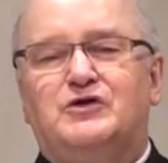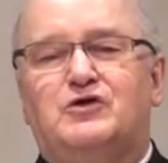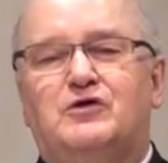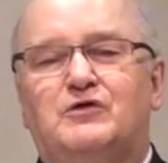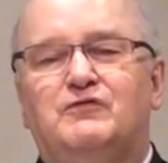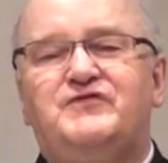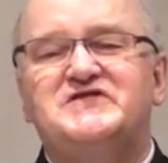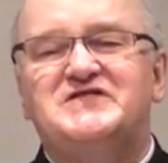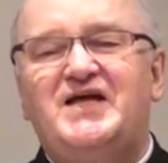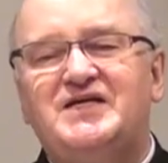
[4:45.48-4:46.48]
To
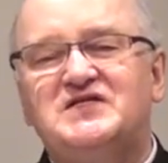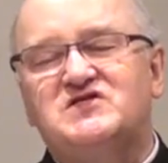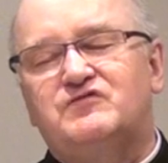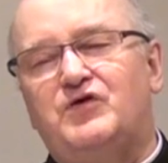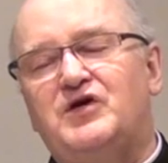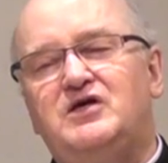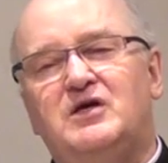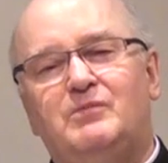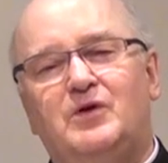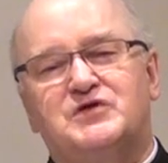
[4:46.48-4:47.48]
wyznanie swojej
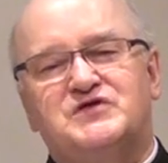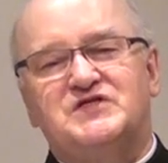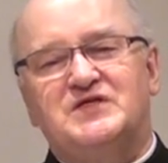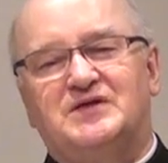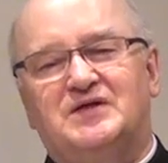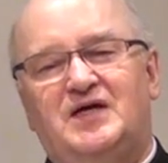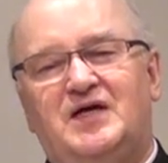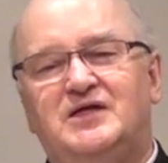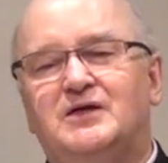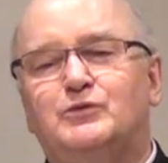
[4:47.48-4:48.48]
niemocy,
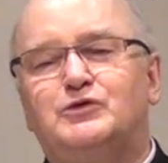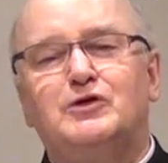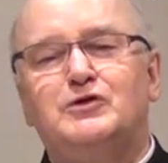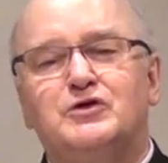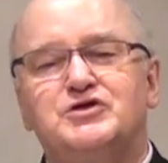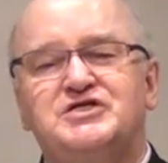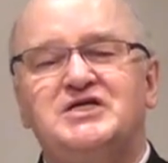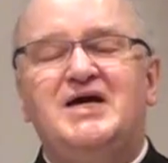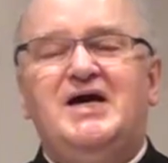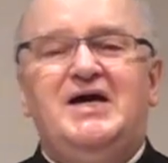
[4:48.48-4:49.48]

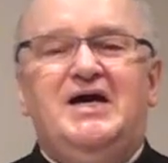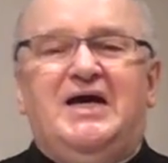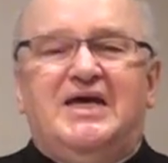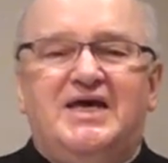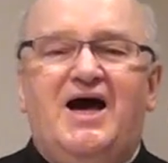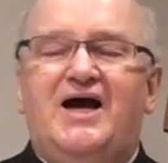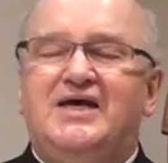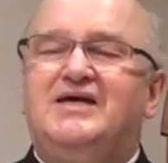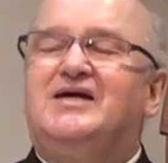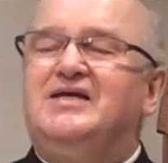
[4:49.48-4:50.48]
nieudolności. Ja
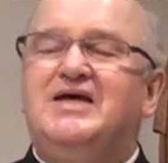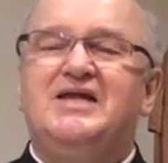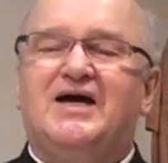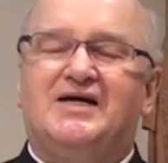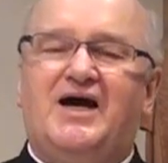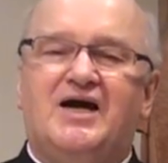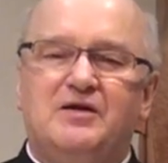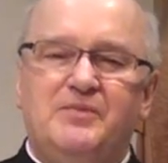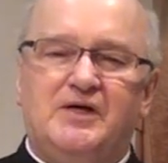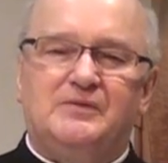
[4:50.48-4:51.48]
ich nie
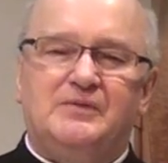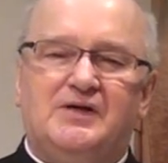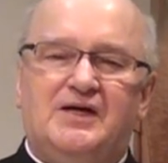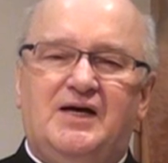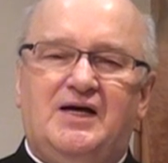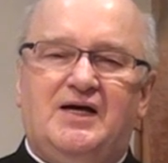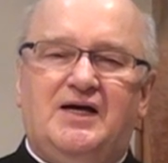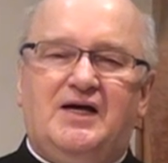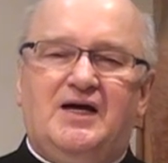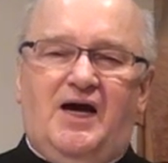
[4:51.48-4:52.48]
nakarmię,
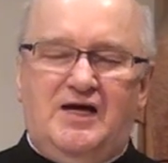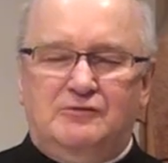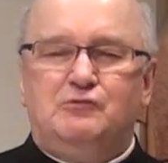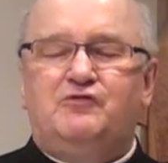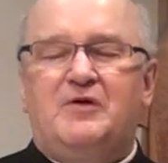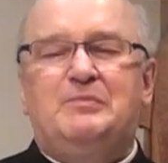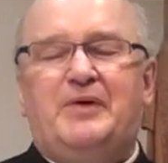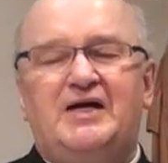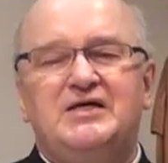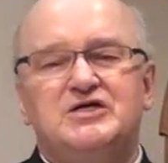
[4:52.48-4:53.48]
ale ufam,
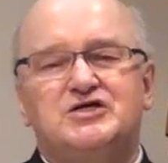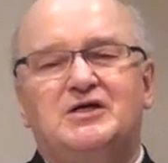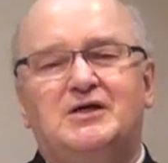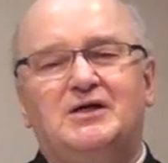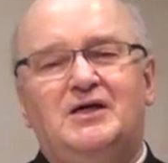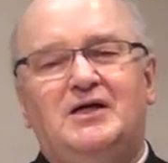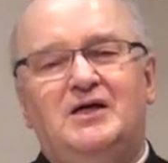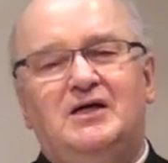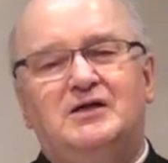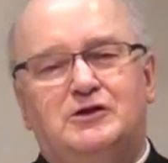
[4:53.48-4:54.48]
Panie, że
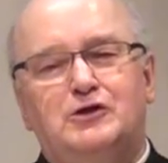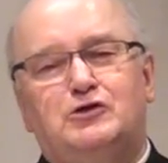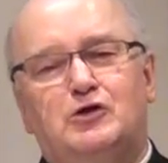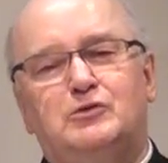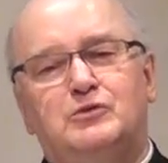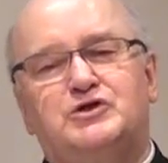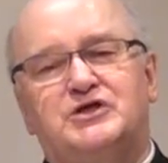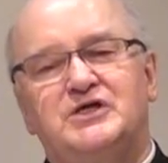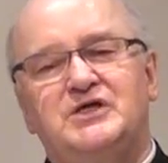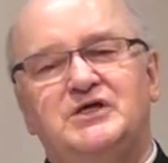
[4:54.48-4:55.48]
Ty to
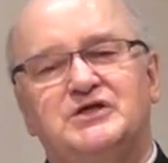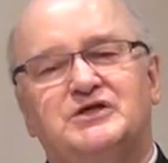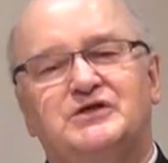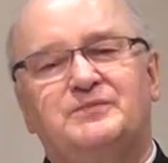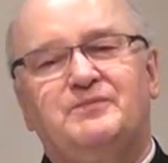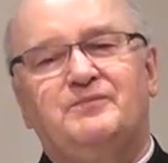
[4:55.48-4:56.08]
uczynisz.